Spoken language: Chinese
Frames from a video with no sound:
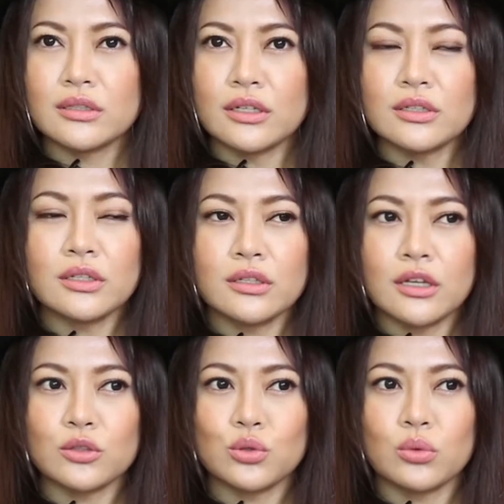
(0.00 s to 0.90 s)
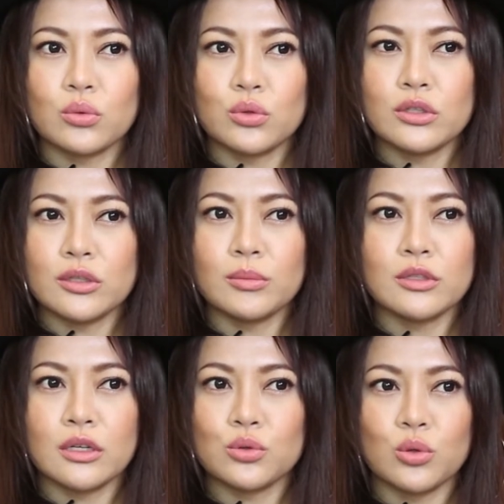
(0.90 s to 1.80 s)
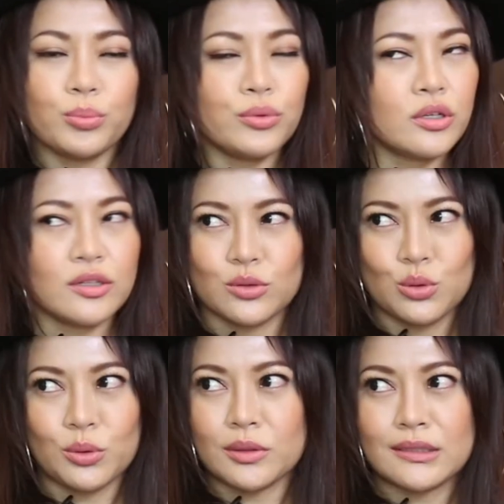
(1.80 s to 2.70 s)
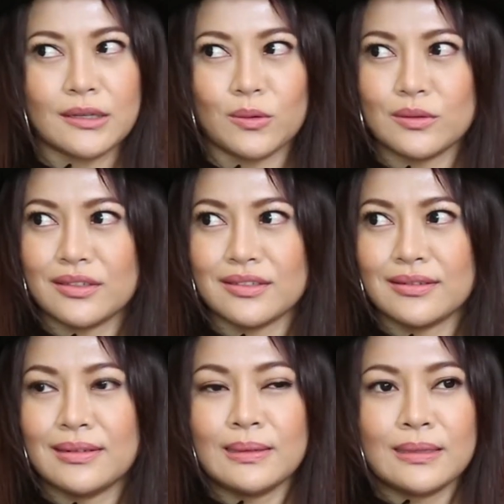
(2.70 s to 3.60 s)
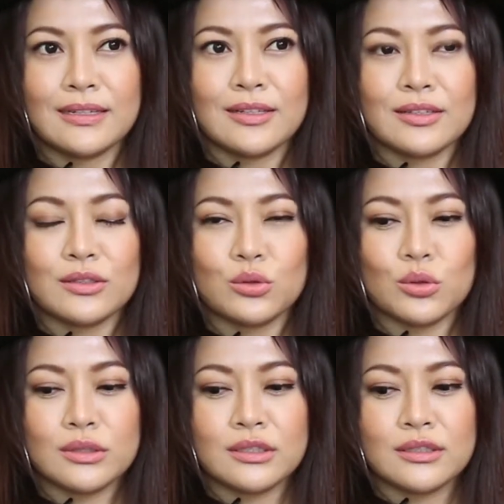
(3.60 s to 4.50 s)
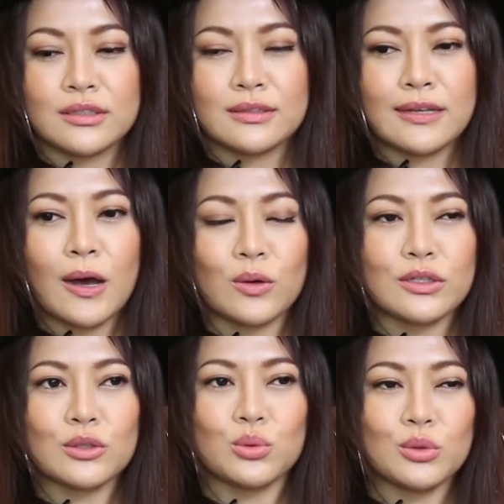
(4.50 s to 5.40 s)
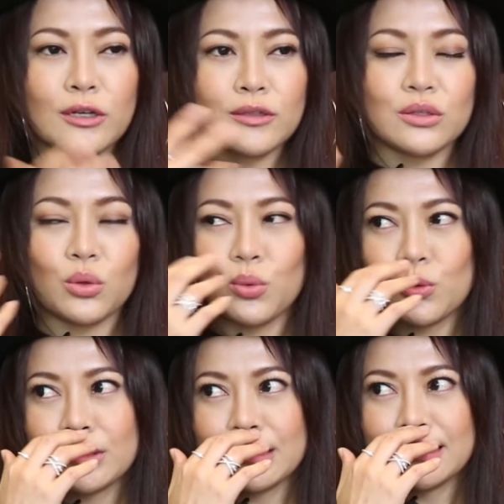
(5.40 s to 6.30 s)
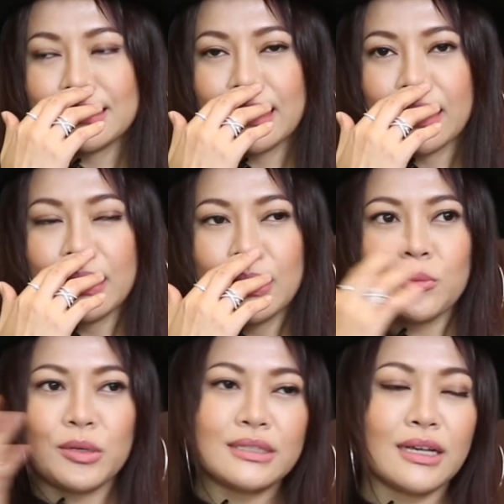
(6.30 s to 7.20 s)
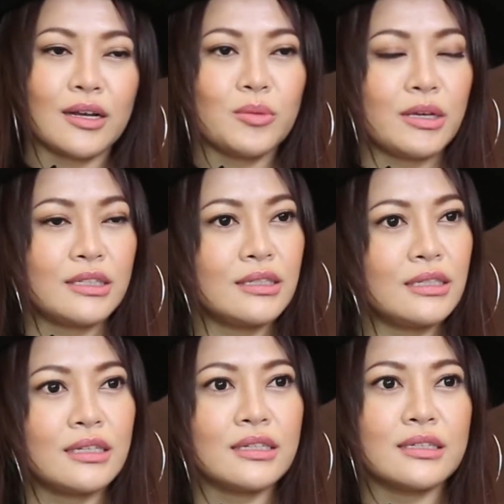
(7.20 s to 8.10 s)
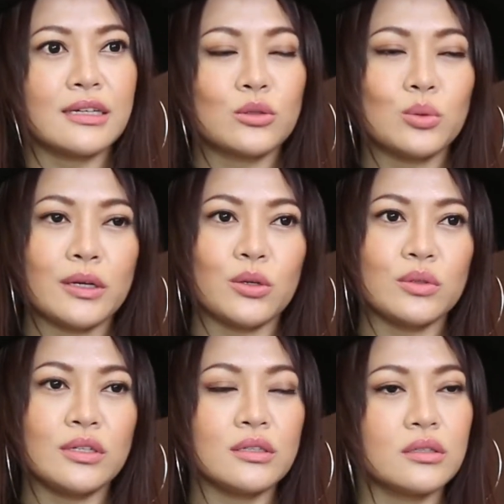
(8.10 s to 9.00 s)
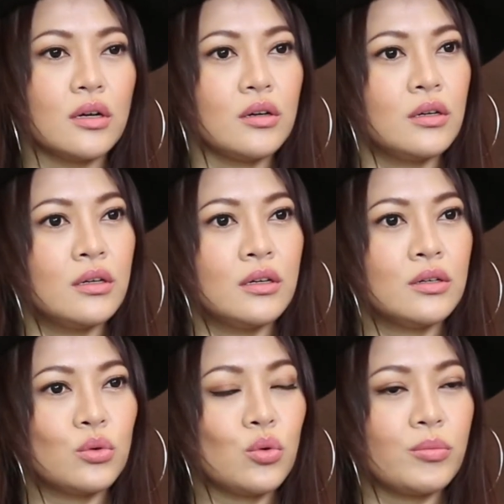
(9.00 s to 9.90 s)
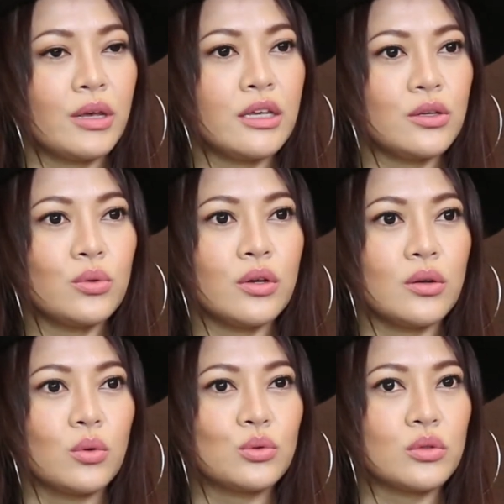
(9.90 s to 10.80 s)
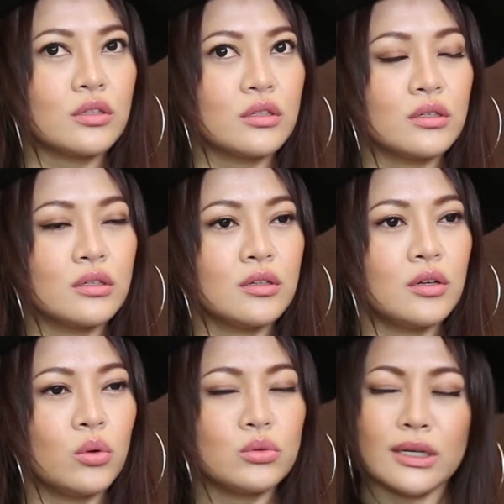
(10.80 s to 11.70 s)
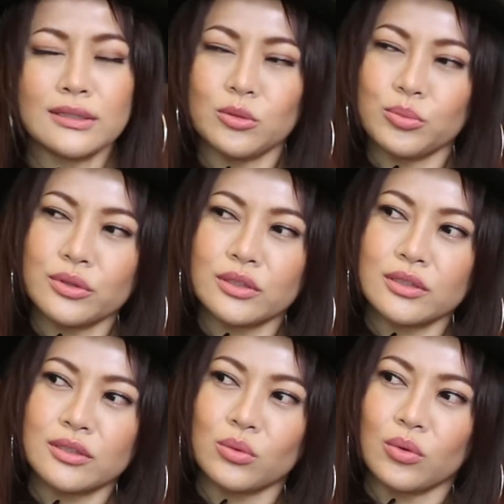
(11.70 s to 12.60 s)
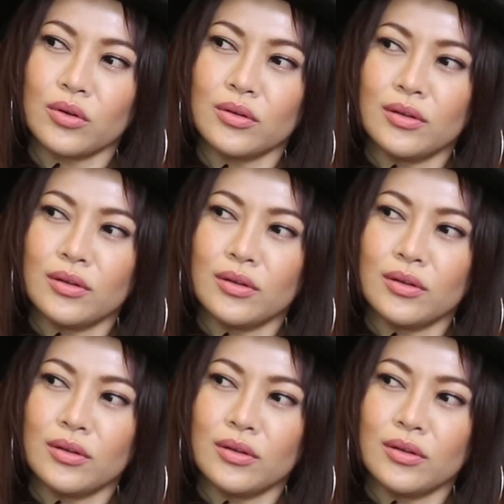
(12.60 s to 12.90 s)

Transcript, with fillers: 人生当中，我觉得生命当中不可缺少的。就是它好像就像你的呼吸一样，平常啊，每天听歌啊，突然有一天哦，如果没音乐了，我觉得，我相信不只是我，